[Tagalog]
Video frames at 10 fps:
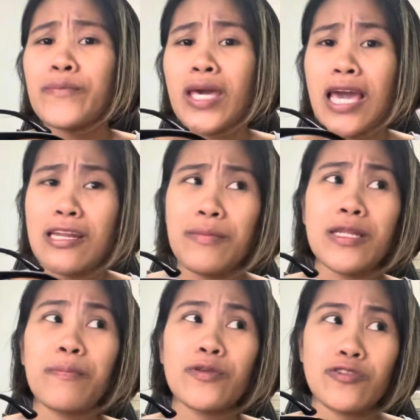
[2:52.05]
Kaya
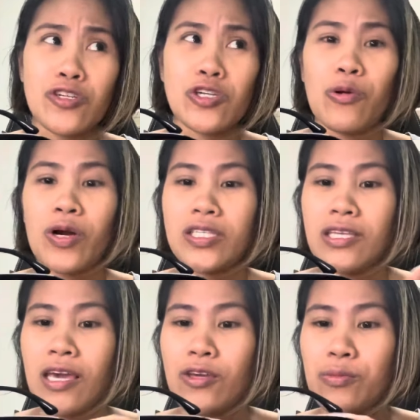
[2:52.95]
naman napasearch ako
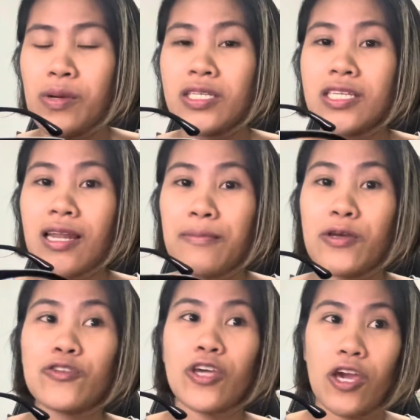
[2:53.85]
kasi yung mga sinabi
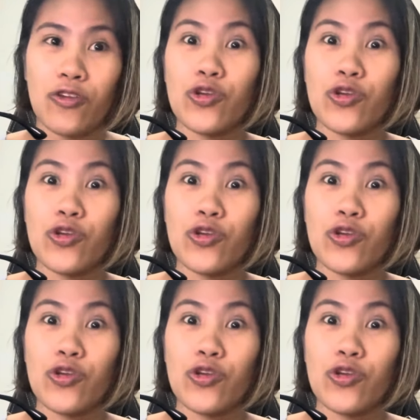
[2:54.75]
ko sa inyo,